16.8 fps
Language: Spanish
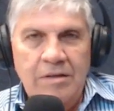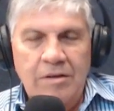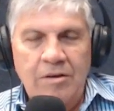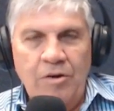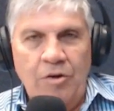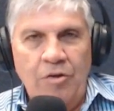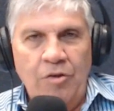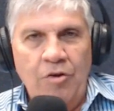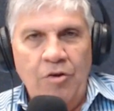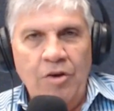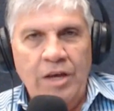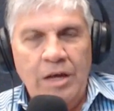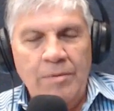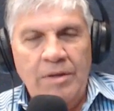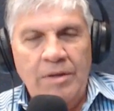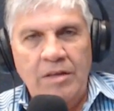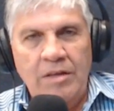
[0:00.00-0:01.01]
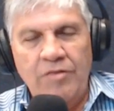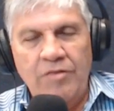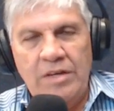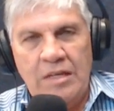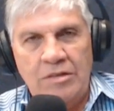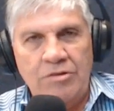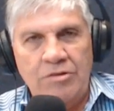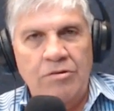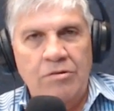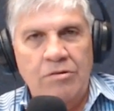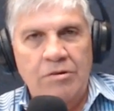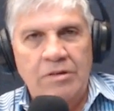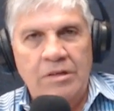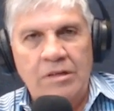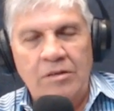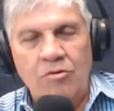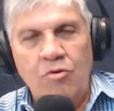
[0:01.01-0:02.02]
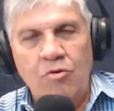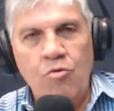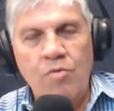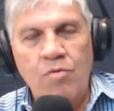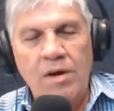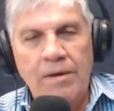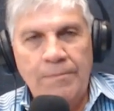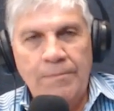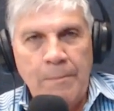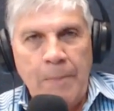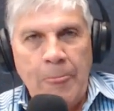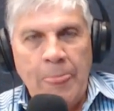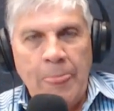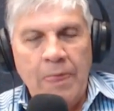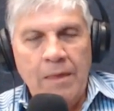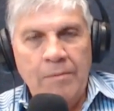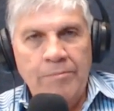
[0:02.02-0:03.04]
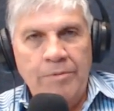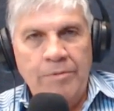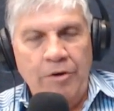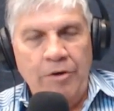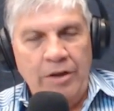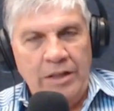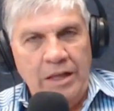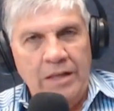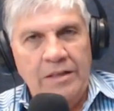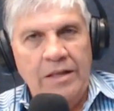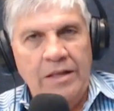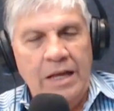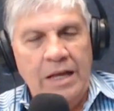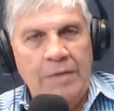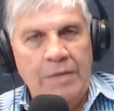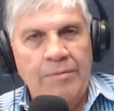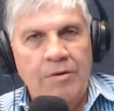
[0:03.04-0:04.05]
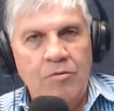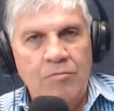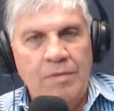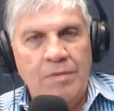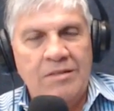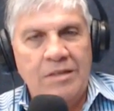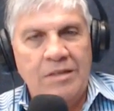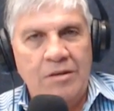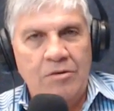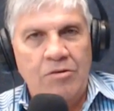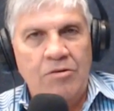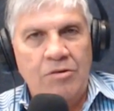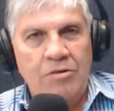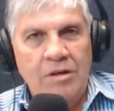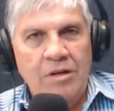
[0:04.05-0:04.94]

cronológicamente falleció en Cuba, pero que deja también un vacío,